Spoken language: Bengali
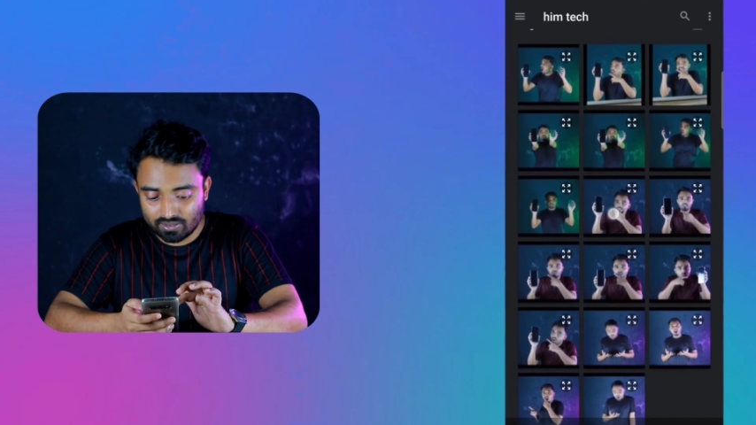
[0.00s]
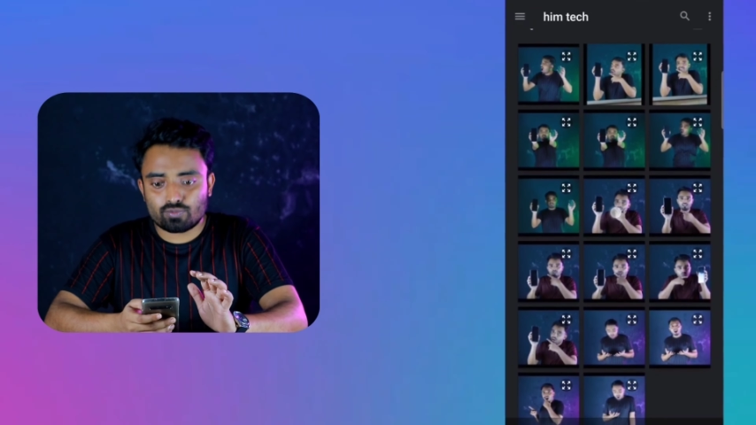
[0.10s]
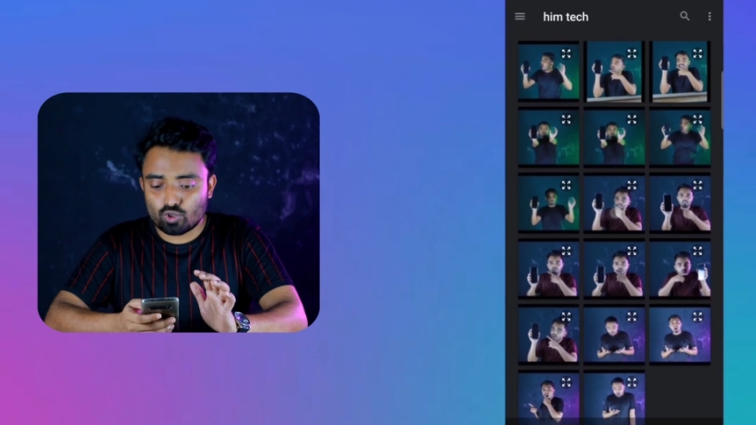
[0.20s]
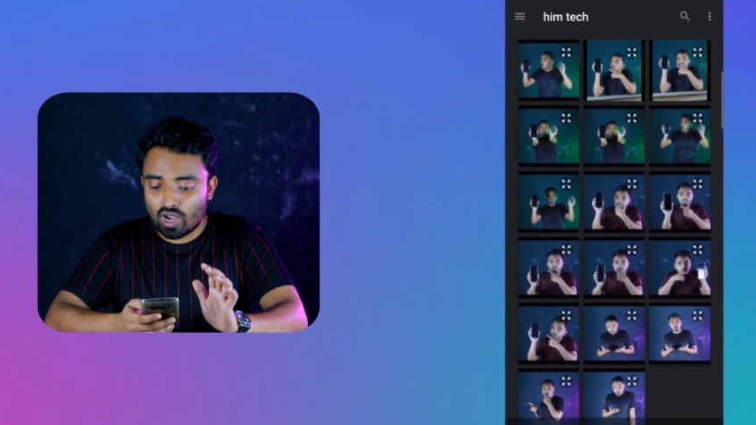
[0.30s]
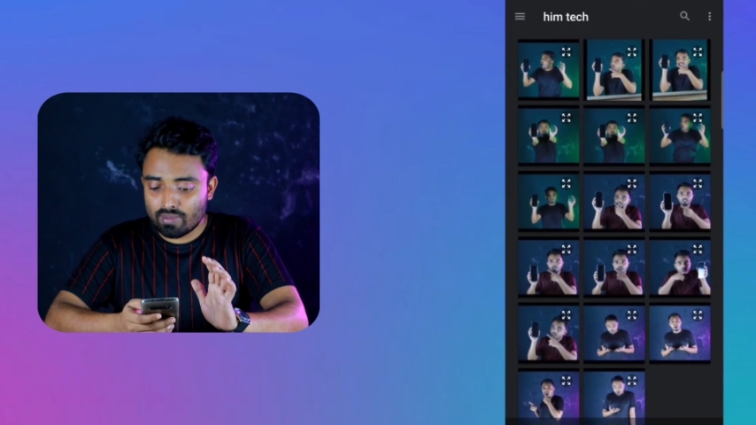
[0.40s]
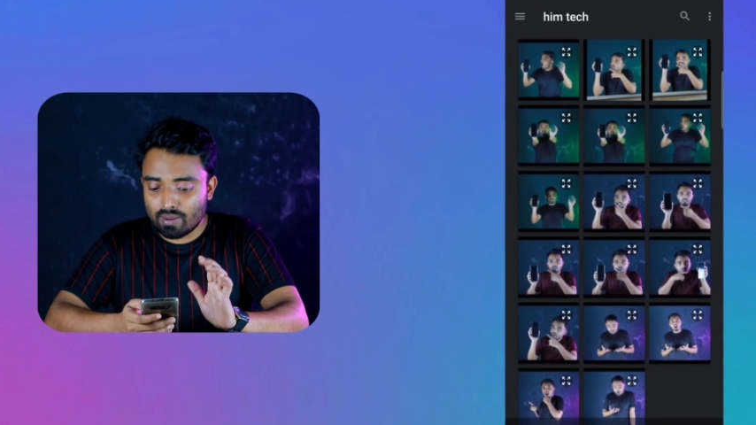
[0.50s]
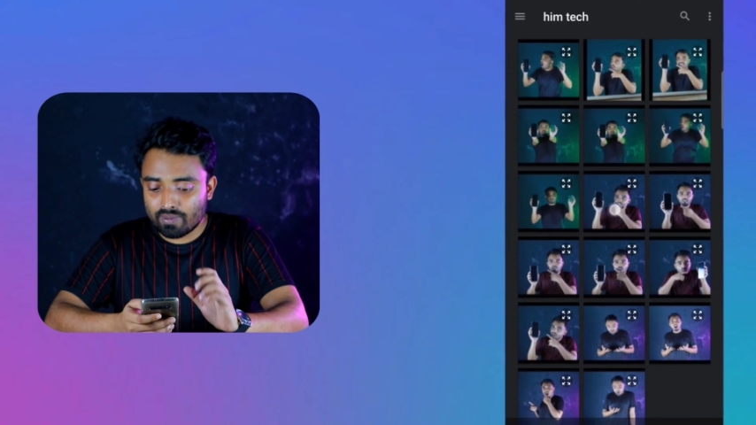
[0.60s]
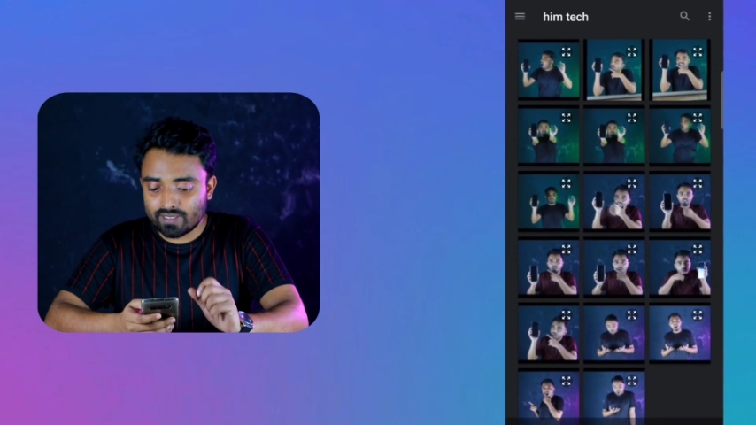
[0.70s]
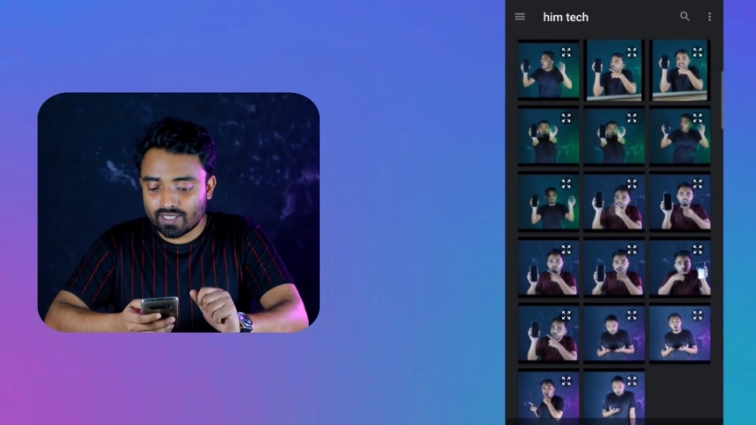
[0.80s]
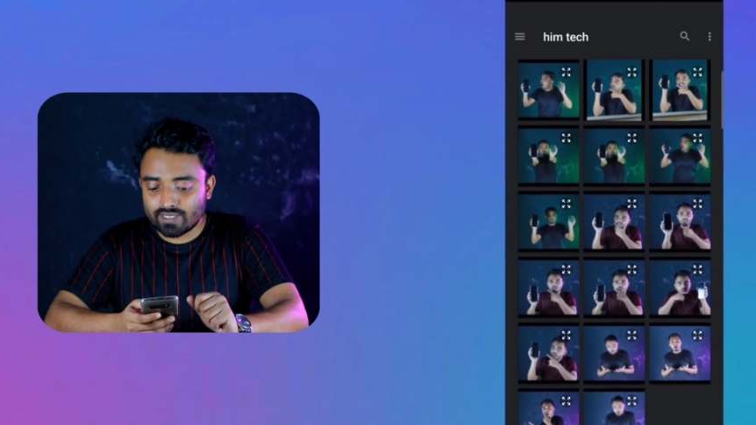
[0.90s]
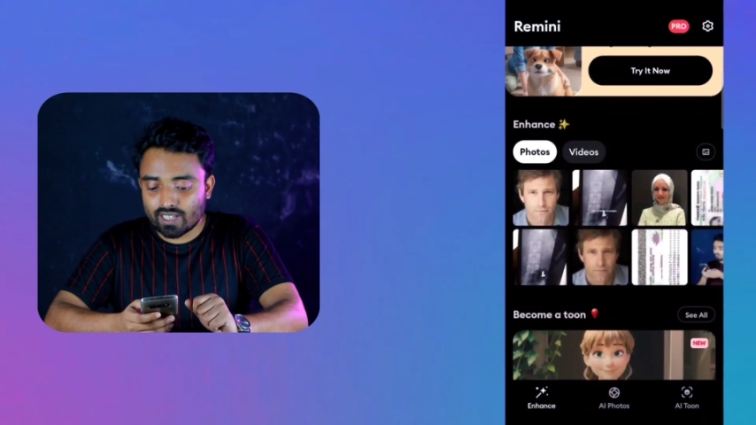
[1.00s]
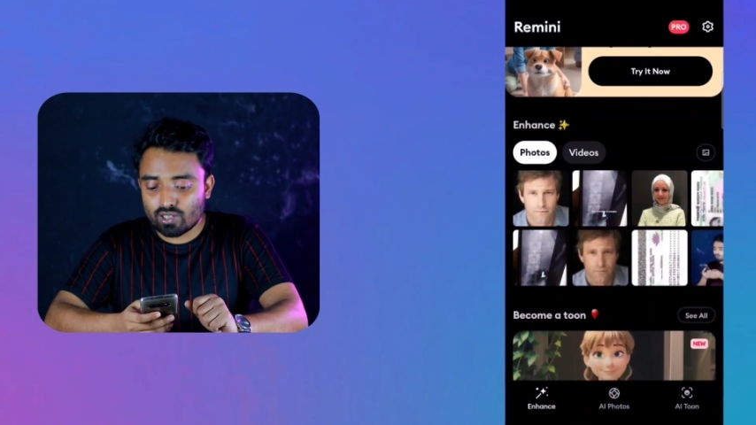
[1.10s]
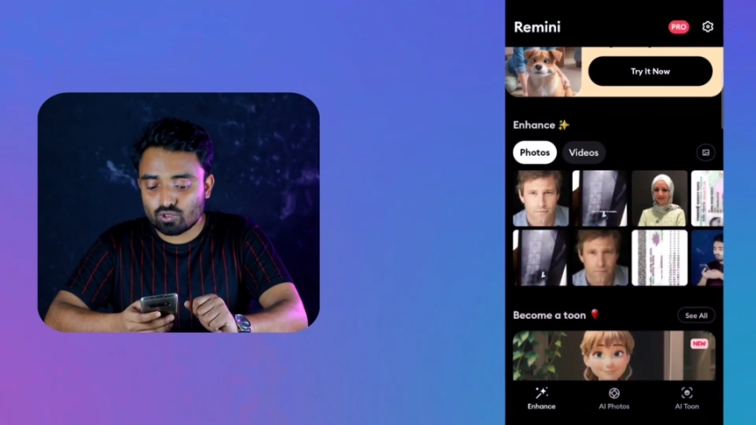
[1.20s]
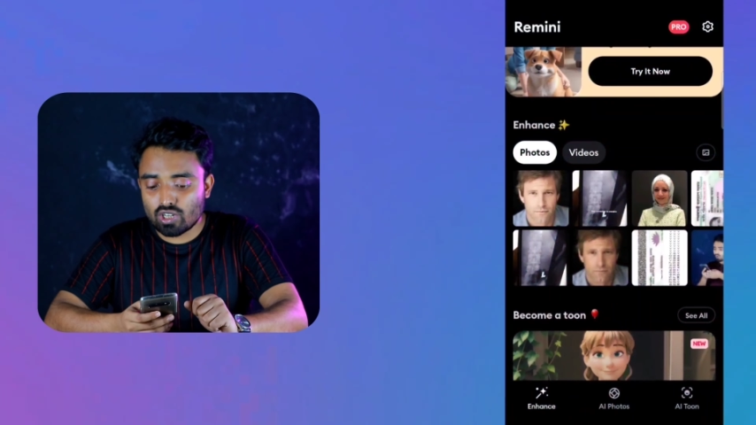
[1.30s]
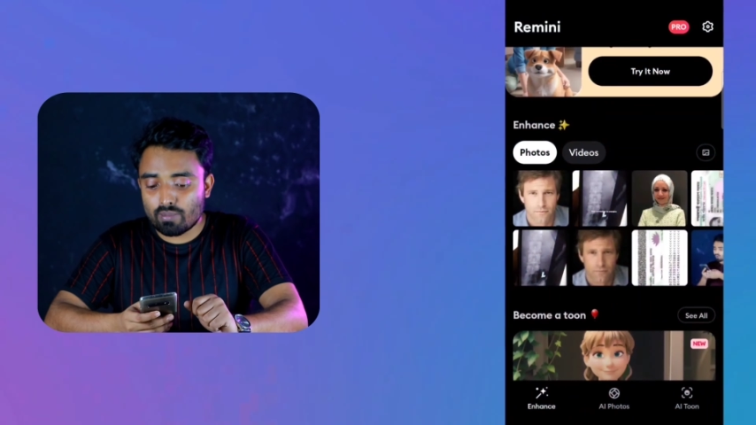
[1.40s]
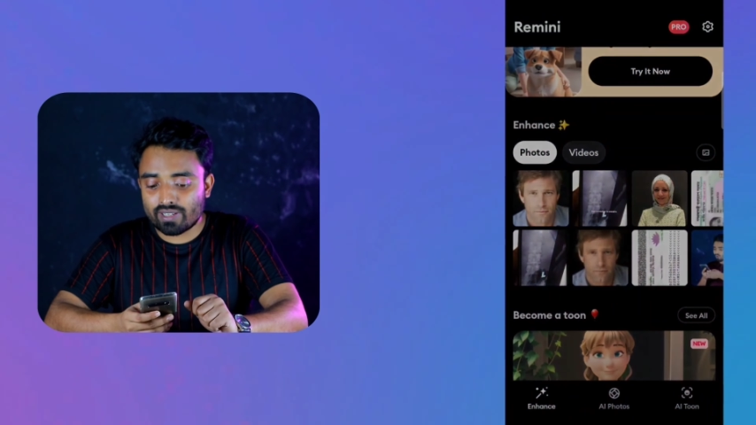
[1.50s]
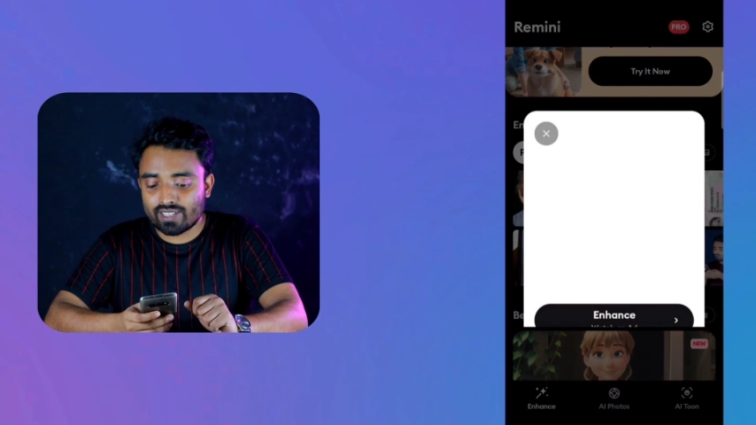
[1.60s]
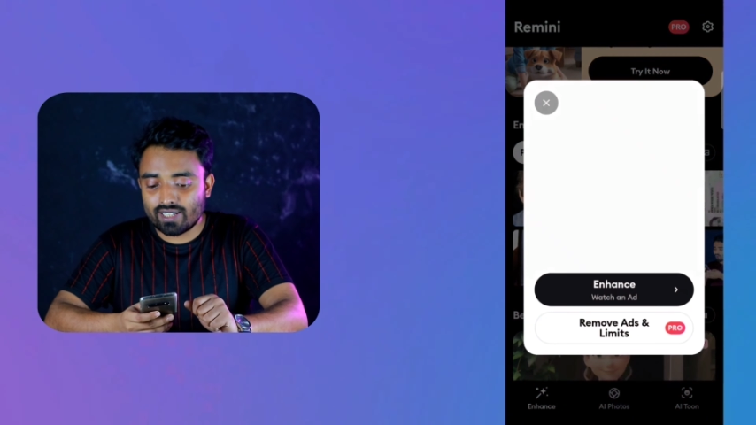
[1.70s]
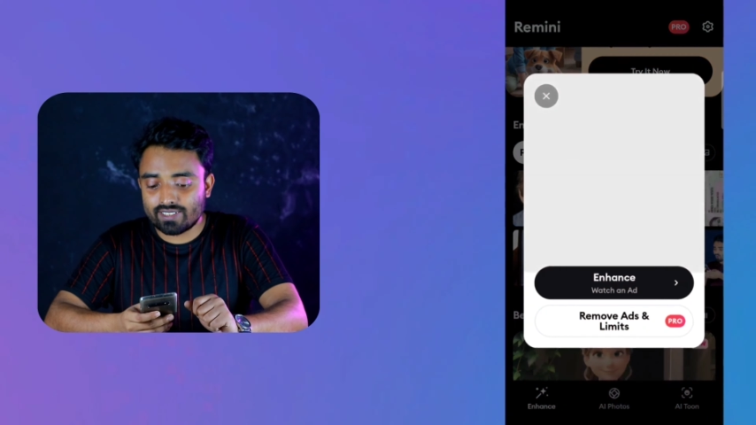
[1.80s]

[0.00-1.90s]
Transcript: তো আমি আপনাদেরকে দেখানোর জন্য আমার গ্যালারি